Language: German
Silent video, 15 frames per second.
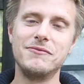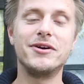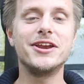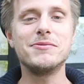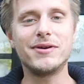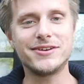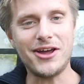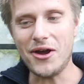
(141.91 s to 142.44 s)
Wann
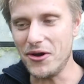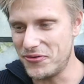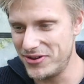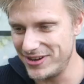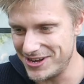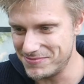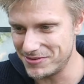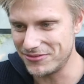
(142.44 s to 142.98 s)
immer
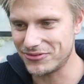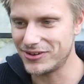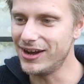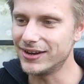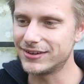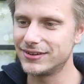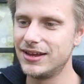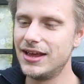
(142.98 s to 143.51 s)
daraufhin jemand
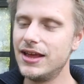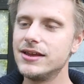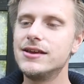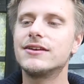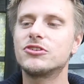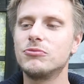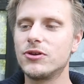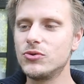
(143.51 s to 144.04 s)
fragte,
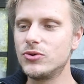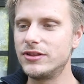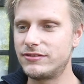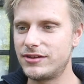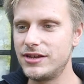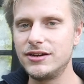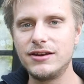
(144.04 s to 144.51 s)
hast du mal Judith C.